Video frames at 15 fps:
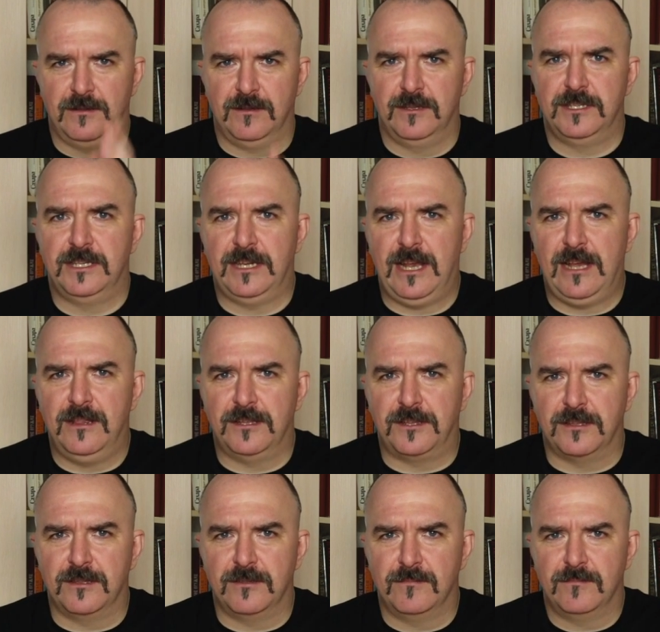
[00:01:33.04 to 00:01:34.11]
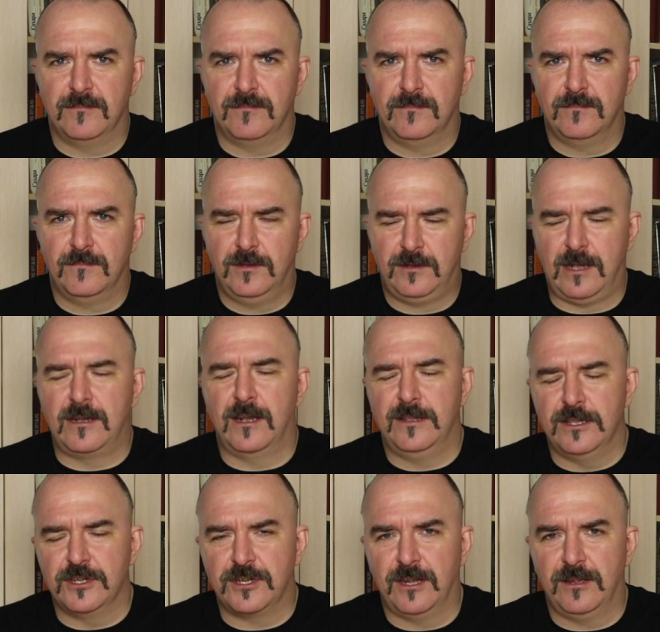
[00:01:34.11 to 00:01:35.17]
сериал этот, как и
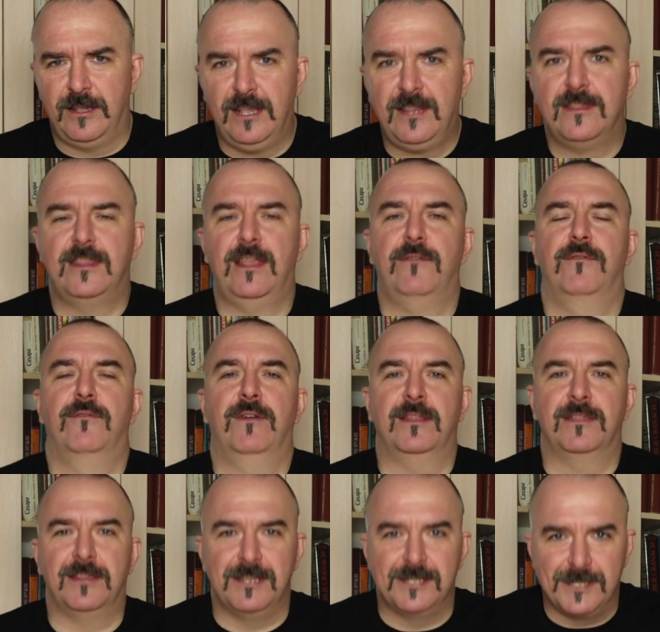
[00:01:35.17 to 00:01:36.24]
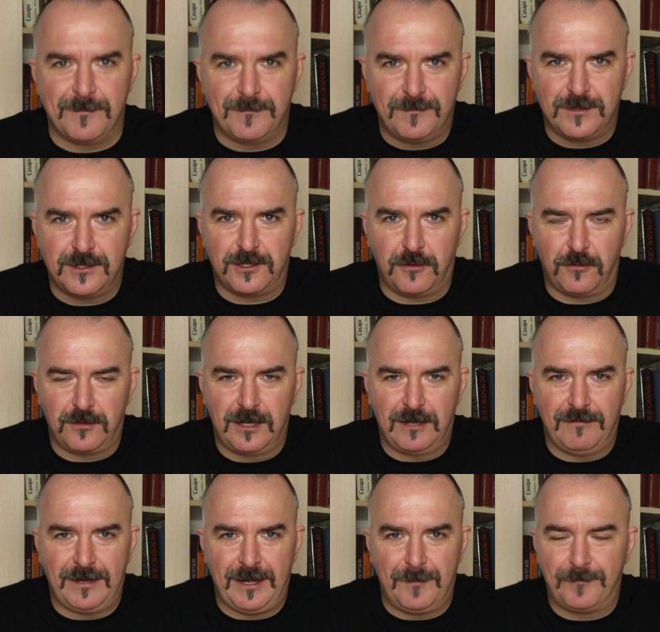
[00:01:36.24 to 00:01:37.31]
книжка, это фэнтези, строго
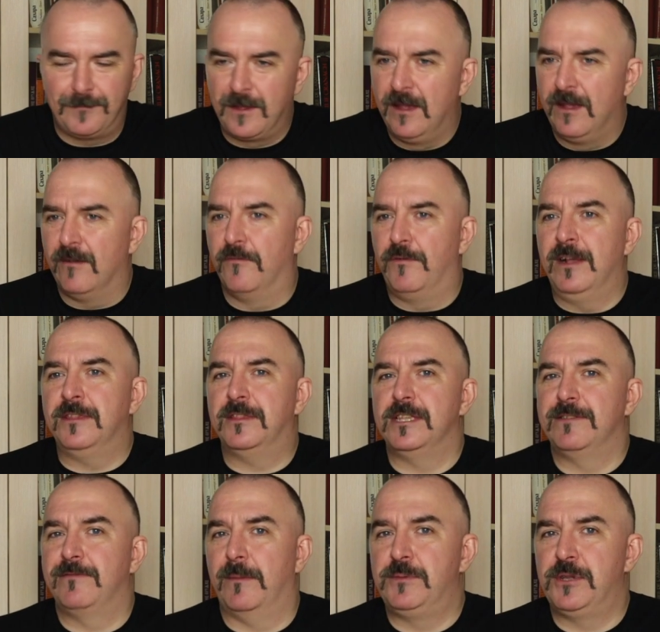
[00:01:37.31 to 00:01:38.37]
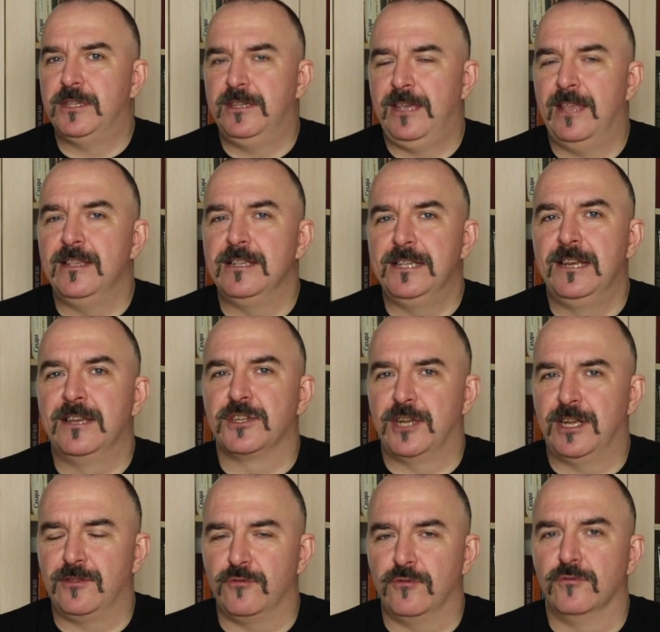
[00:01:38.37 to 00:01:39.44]
говоря. Фэнтези вообще-то я не сильно
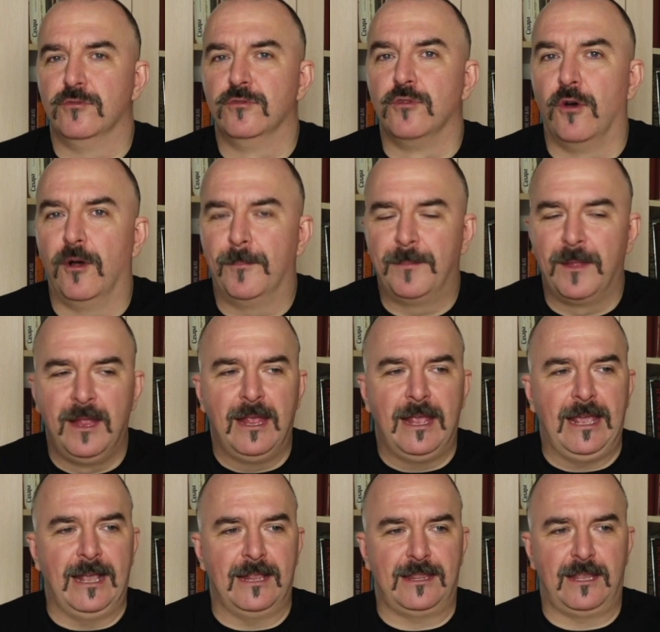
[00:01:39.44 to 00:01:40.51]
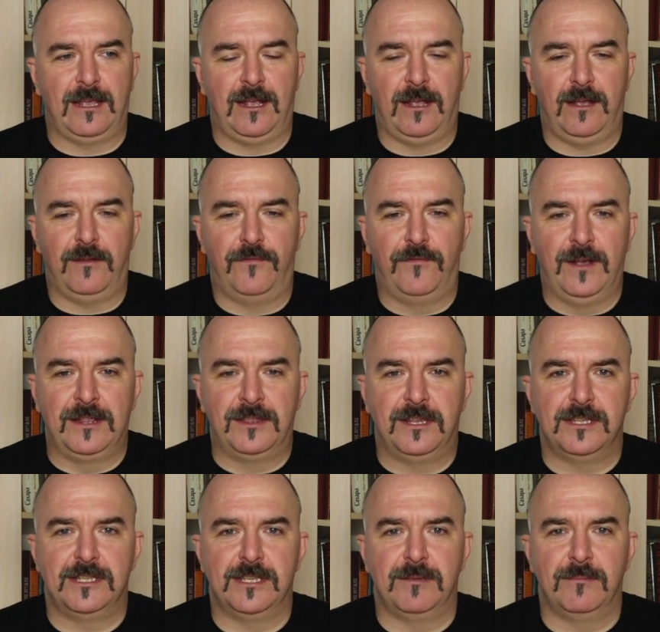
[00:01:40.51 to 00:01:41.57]
жалую, но это
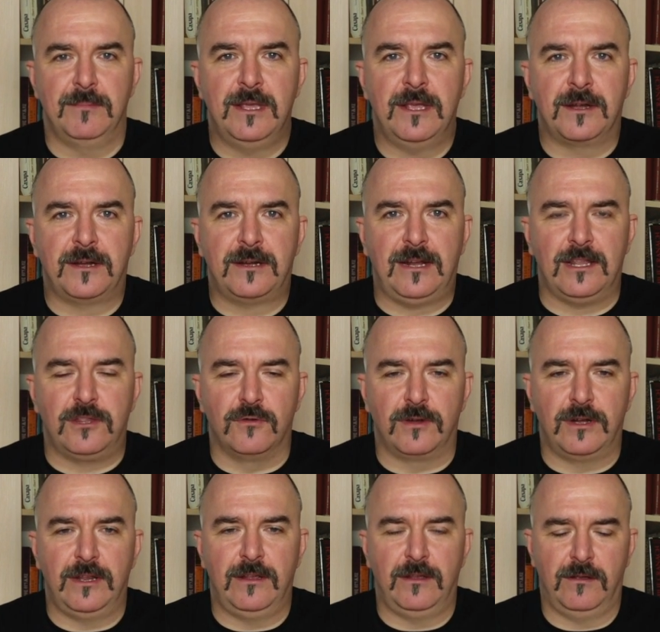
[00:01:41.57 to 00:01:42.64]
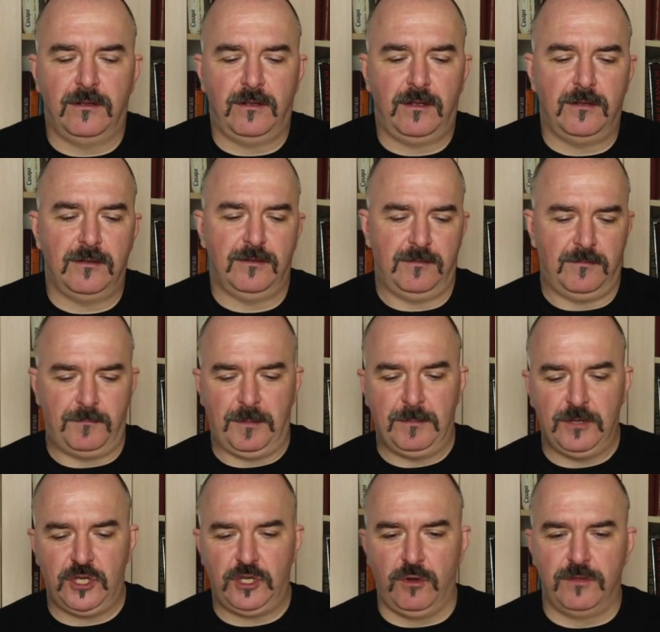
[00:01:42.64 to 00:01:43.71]
фэнтези мир, который э,
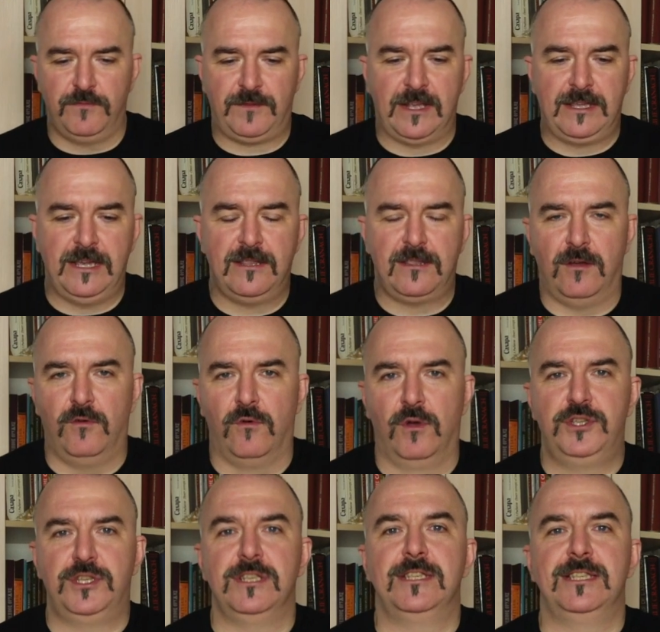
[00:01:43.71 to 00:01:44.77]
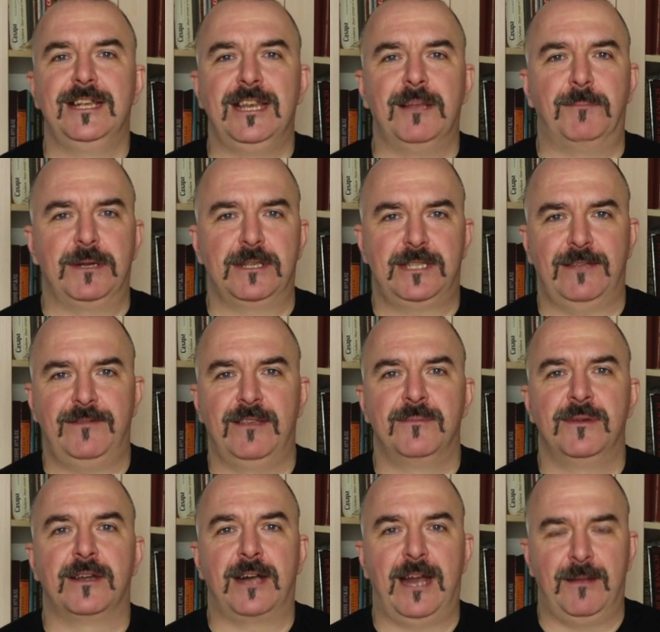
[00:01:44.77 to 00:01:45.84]
помещен в какие-то очень сильно
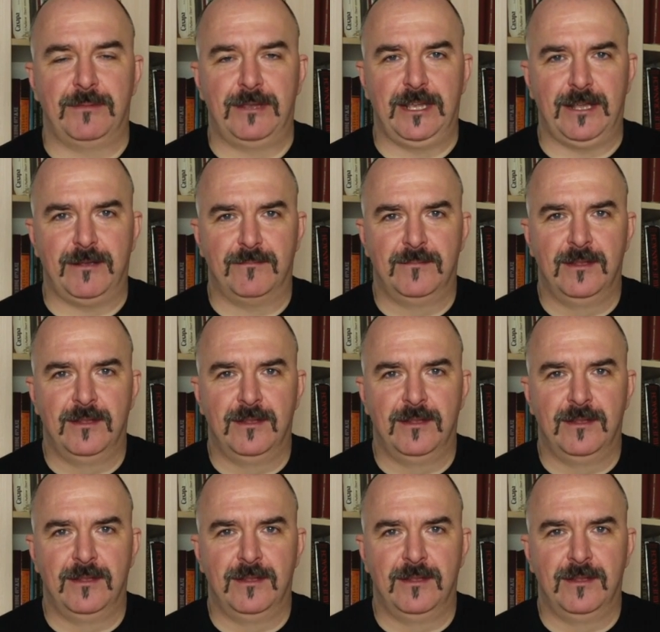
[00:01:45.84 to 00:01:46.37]
представимые рамки.